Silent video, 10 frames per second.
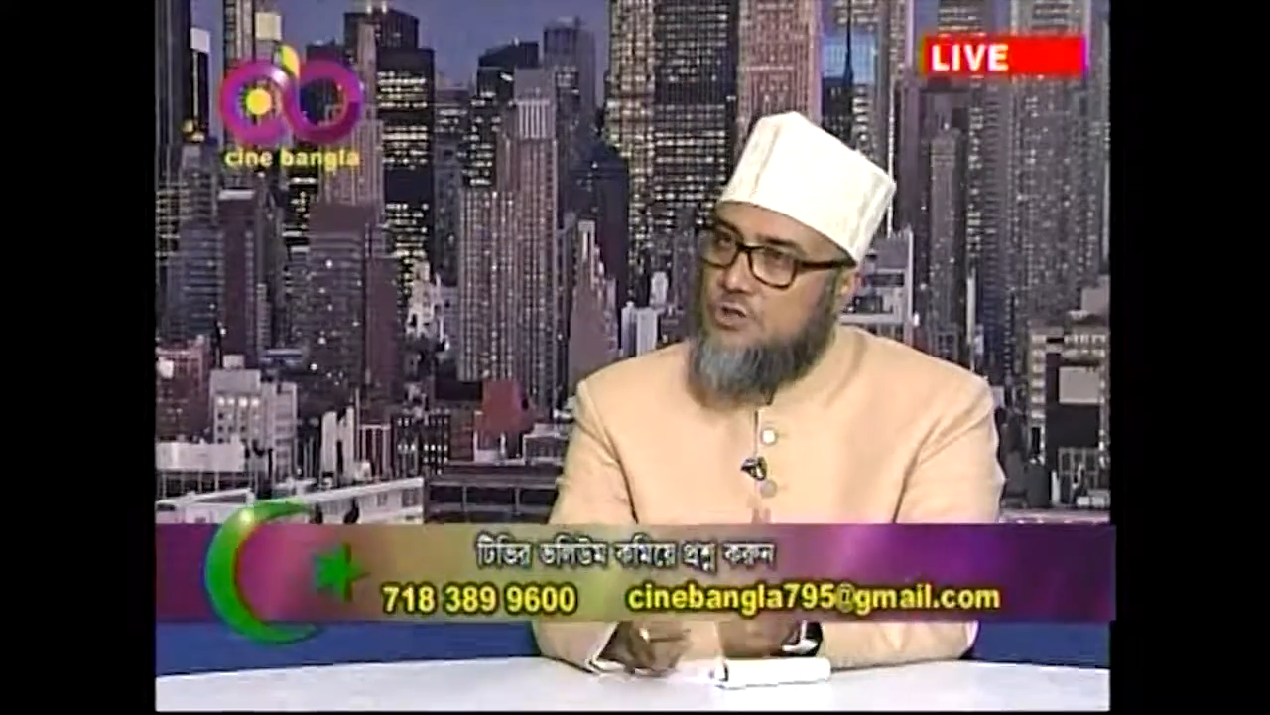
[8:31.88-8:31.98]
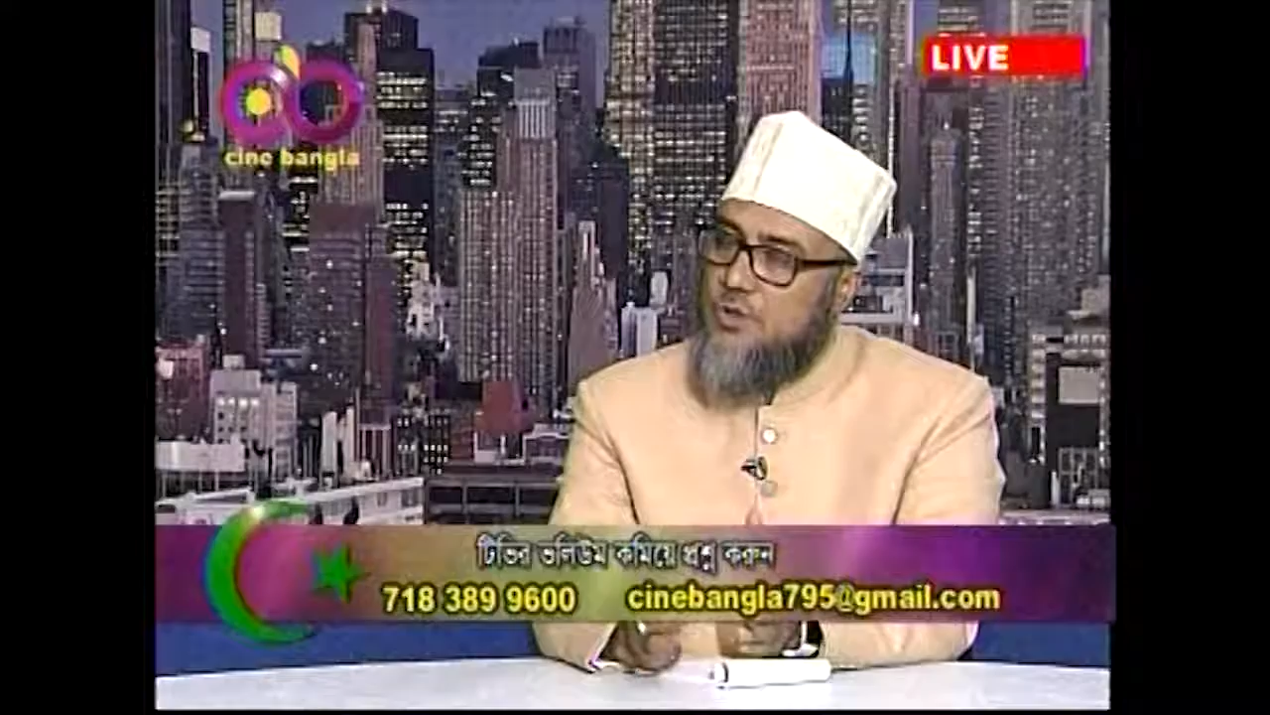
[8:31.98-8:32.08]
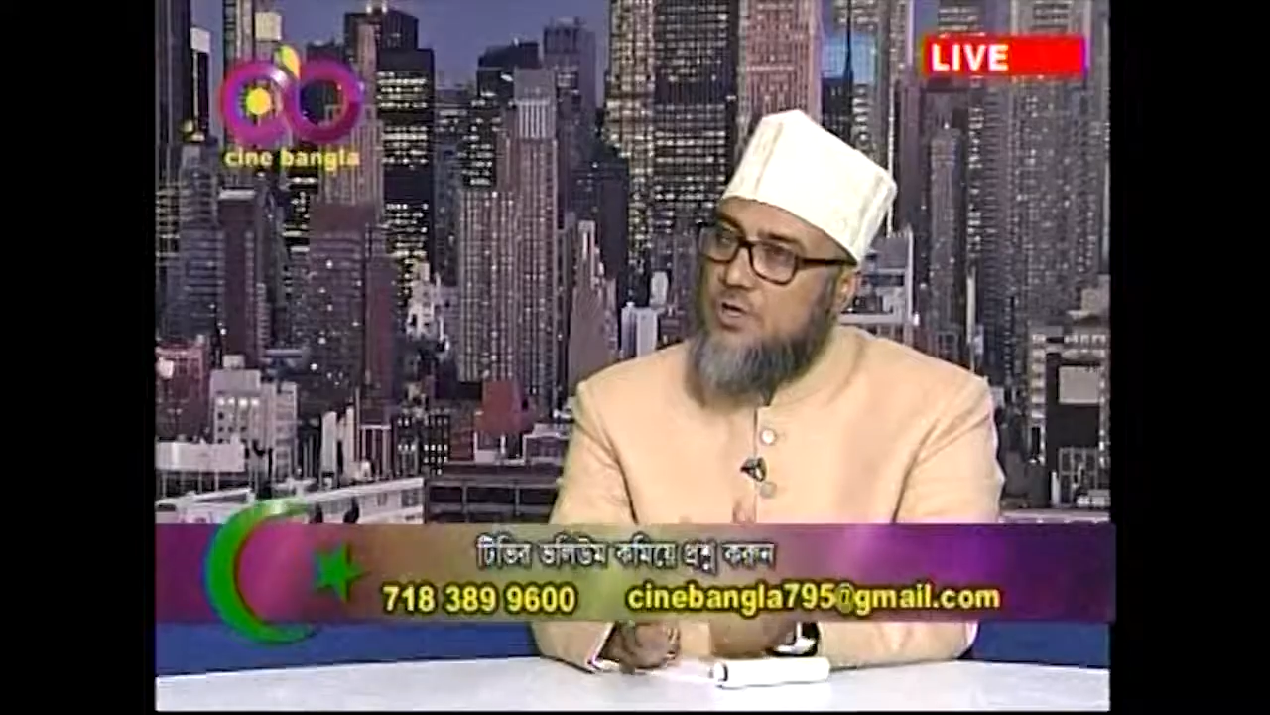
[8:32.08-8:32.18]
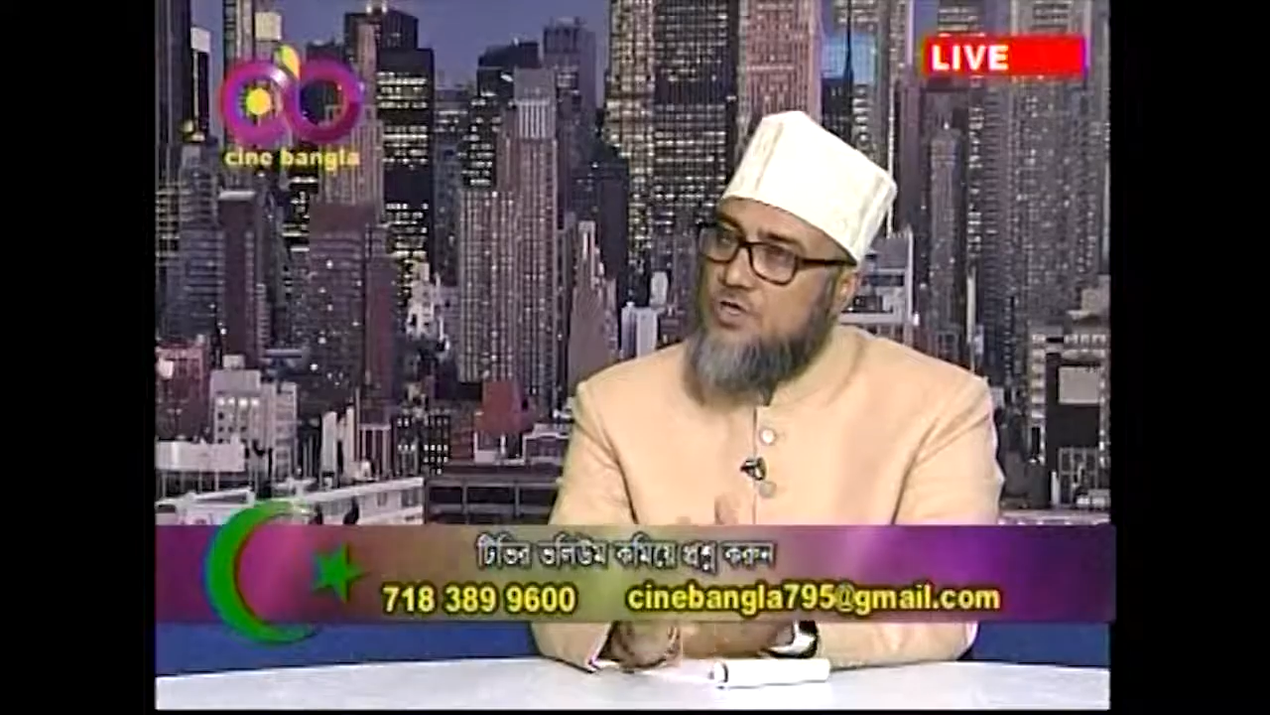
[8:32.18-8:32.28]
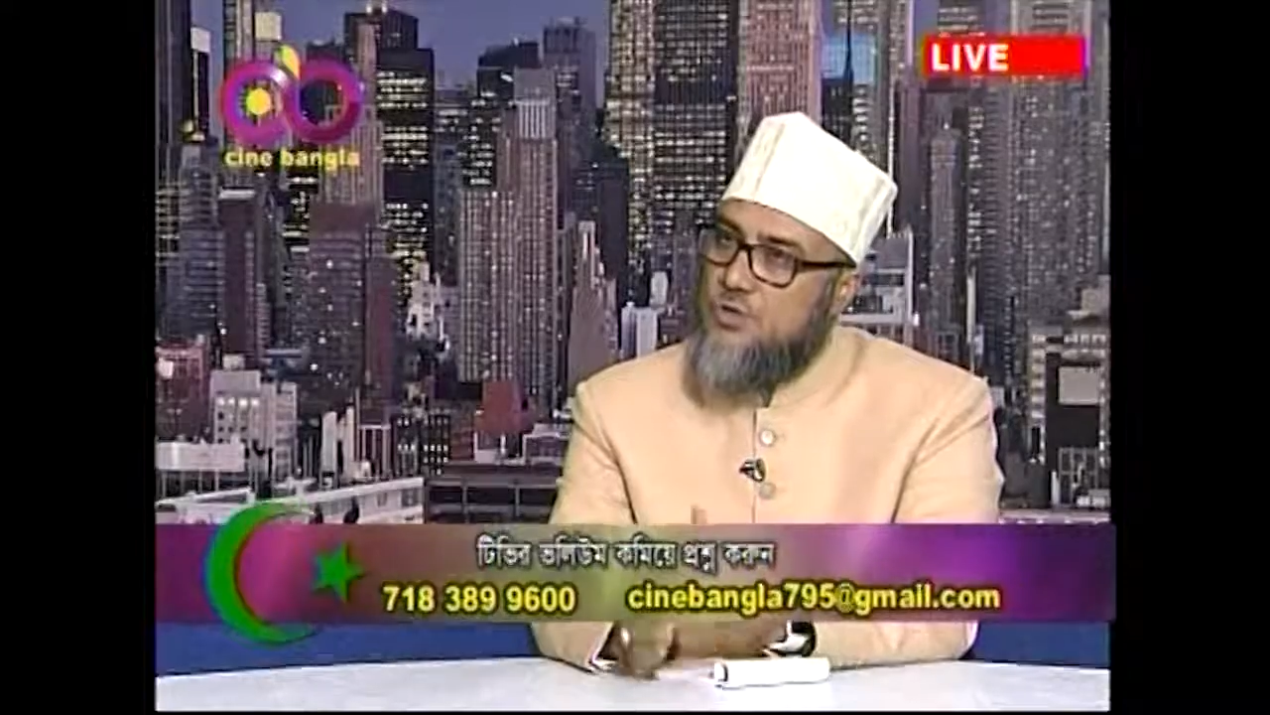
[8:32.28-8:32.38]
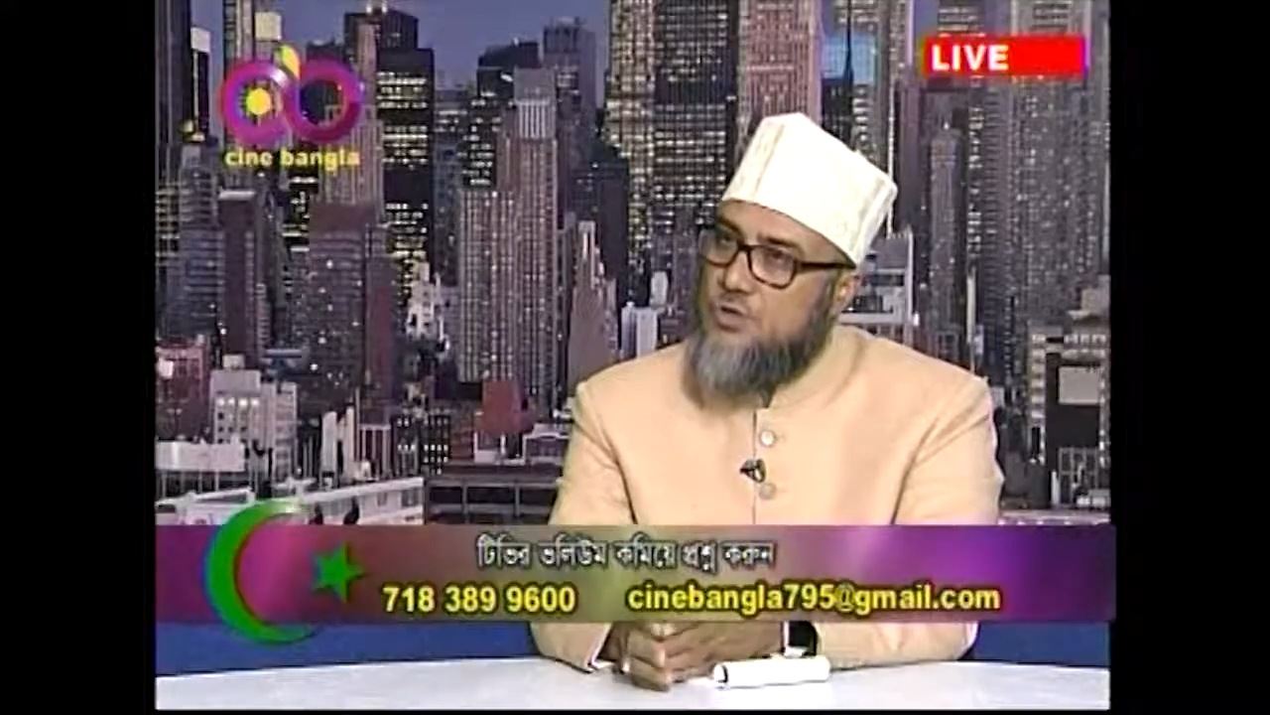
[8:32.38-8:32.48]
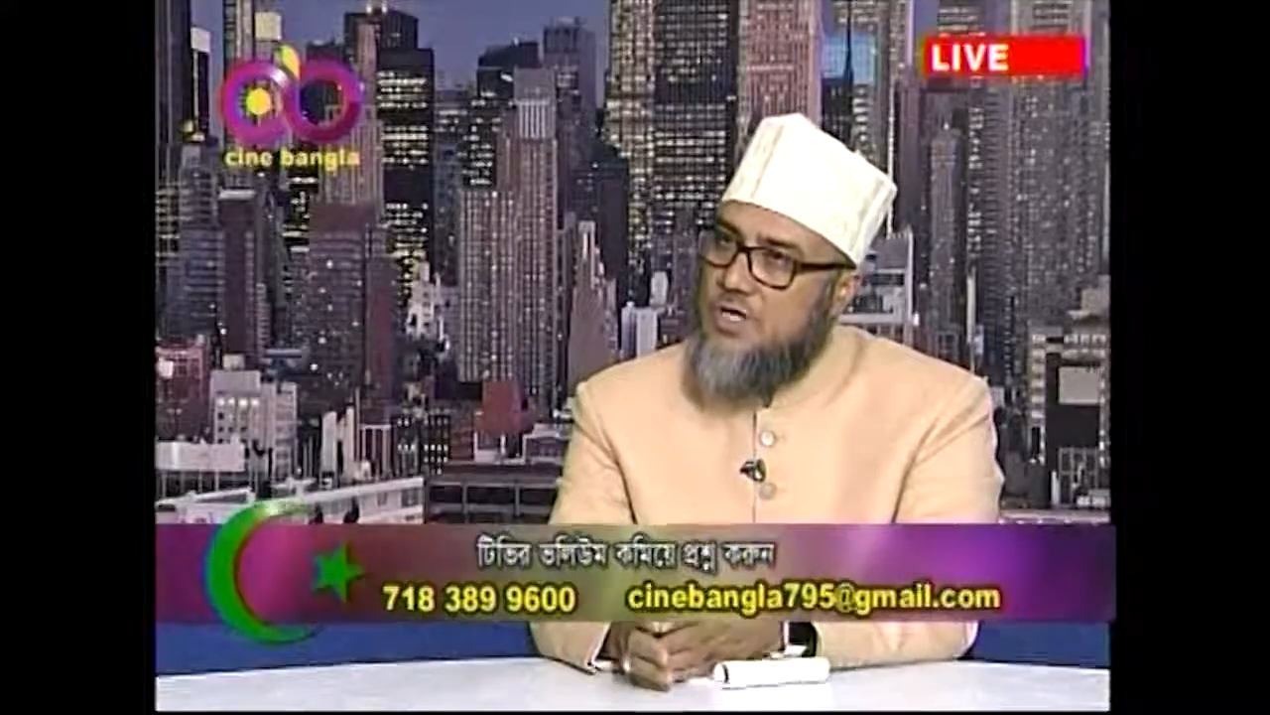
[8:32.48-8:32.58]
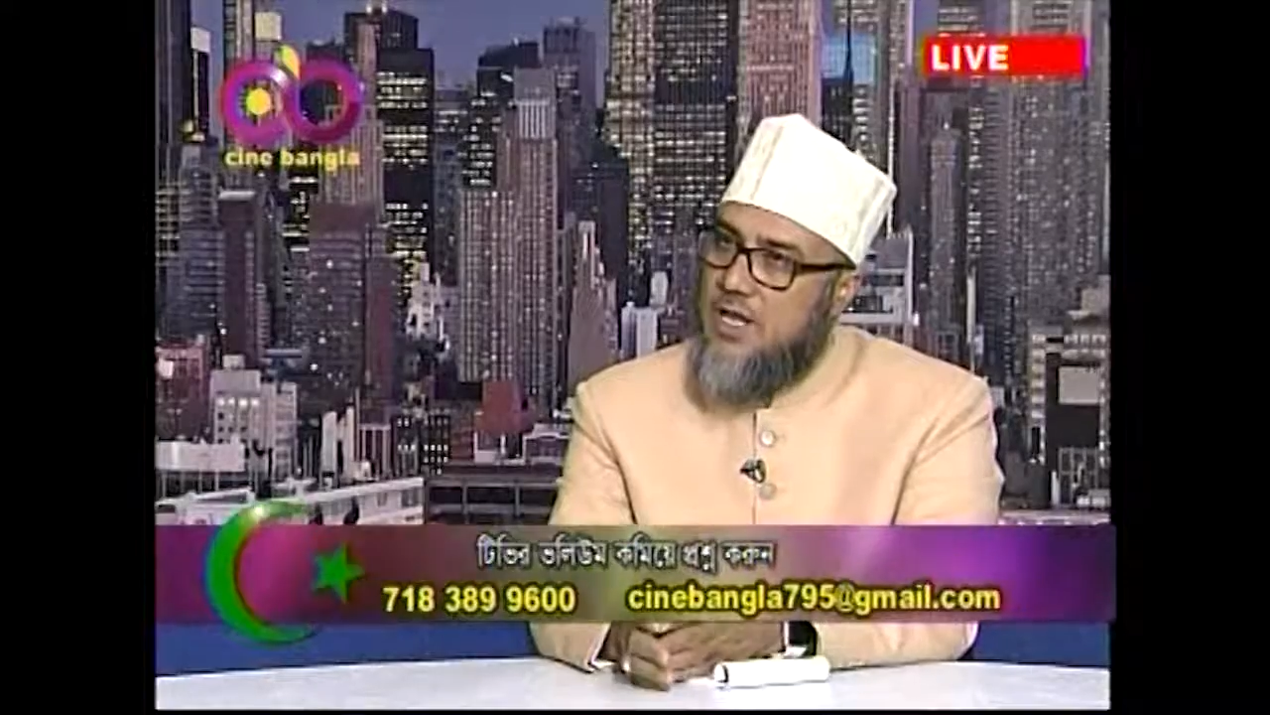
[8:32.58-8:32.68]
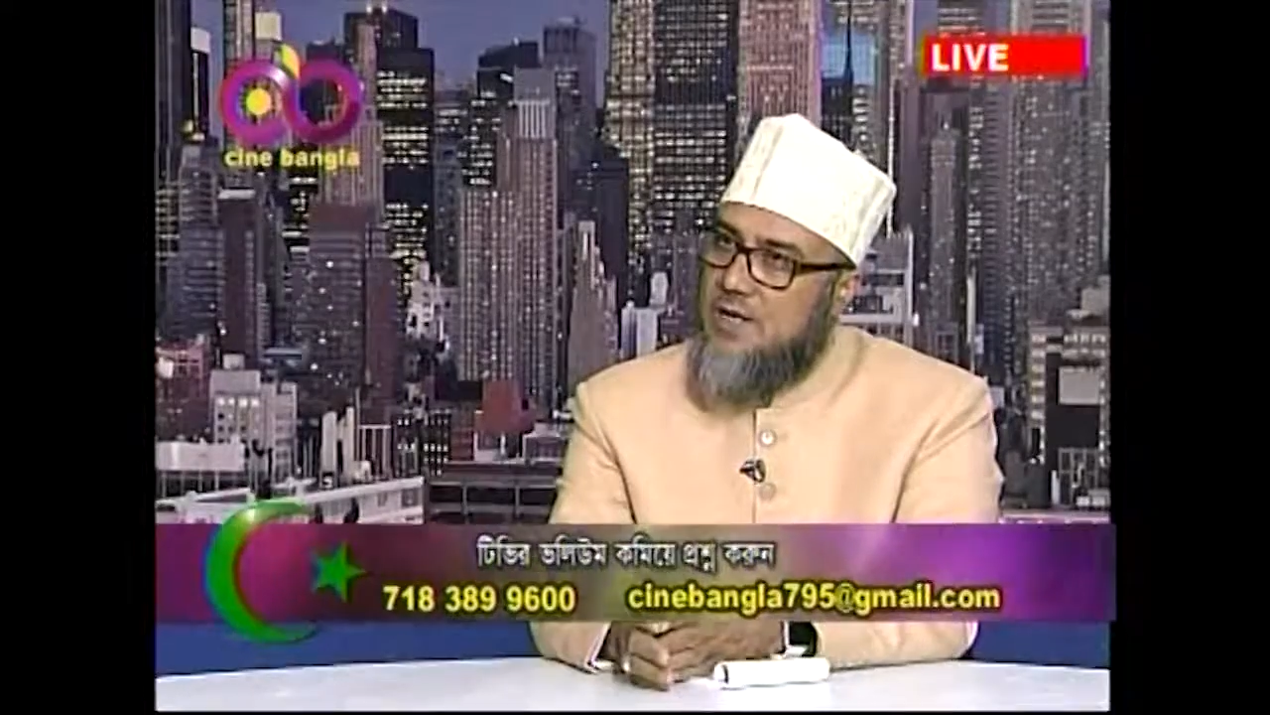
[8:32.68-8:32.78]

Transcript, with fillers: অথবা শুরুতে